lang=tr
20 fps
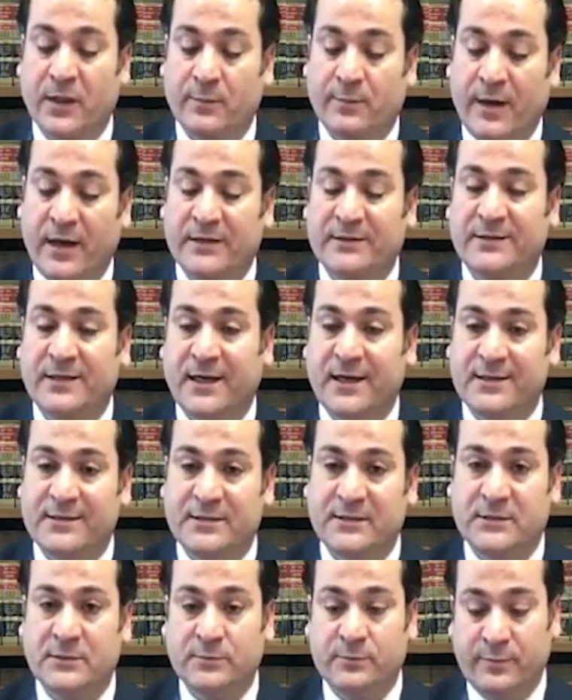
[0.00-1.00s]
Ben
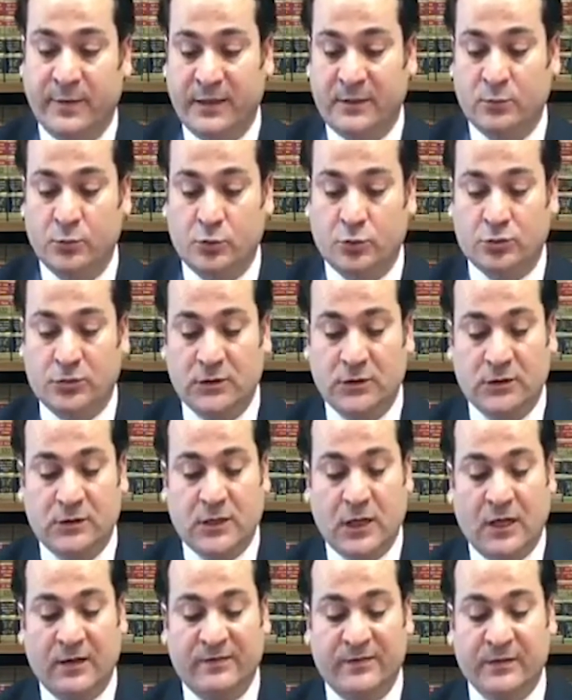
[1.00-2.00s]
terziyim. Benim
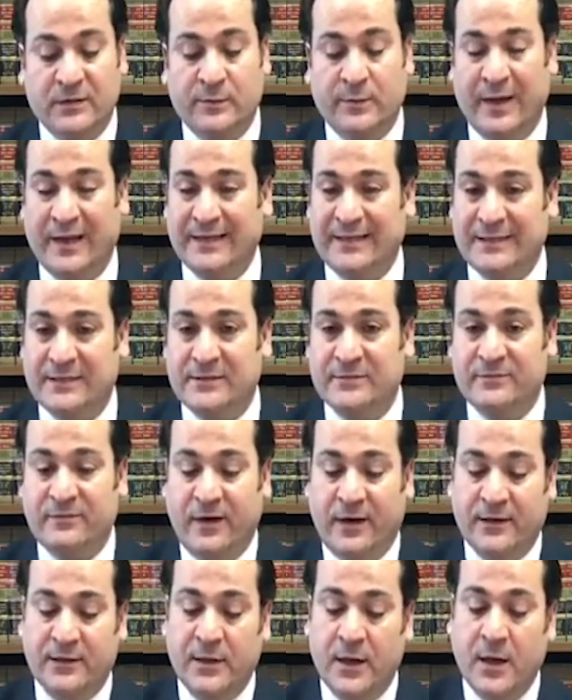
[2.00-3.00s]
ustalık, kalfalık belgelerim
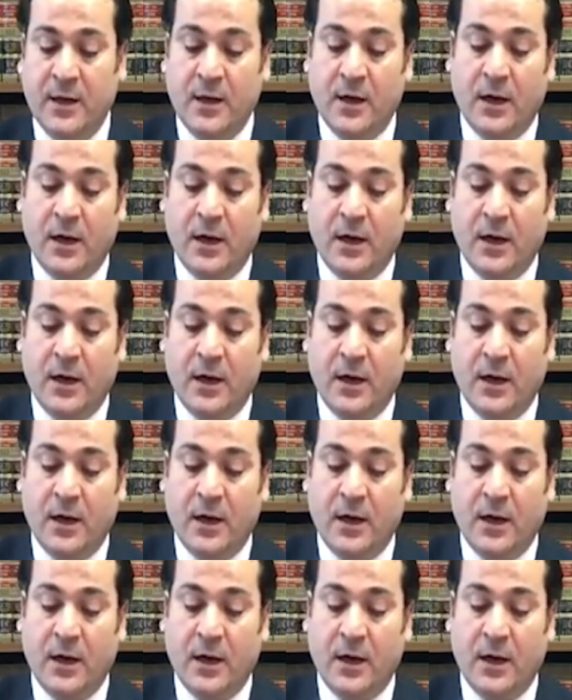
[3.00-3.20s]
var.